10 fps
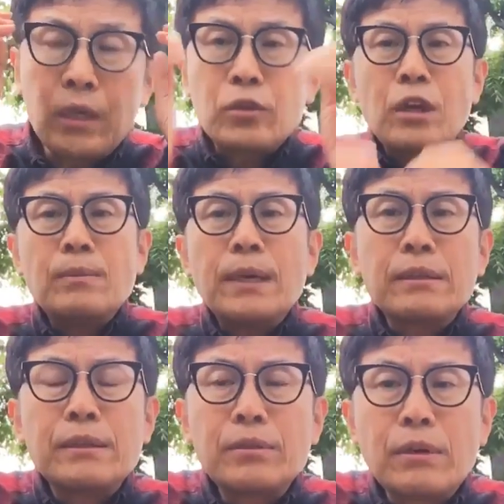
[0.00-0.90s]
トラウマっ
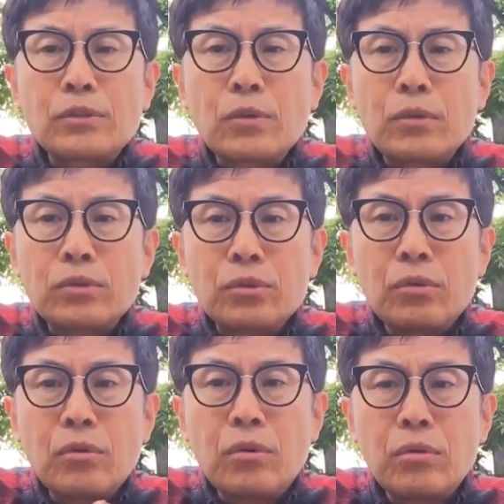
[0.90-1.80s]
ていうのはそ
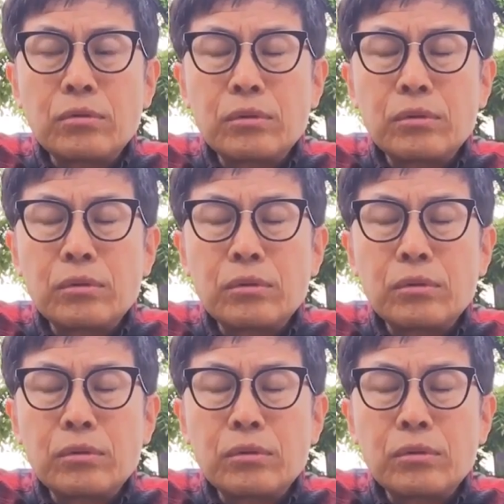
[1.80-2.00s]
の後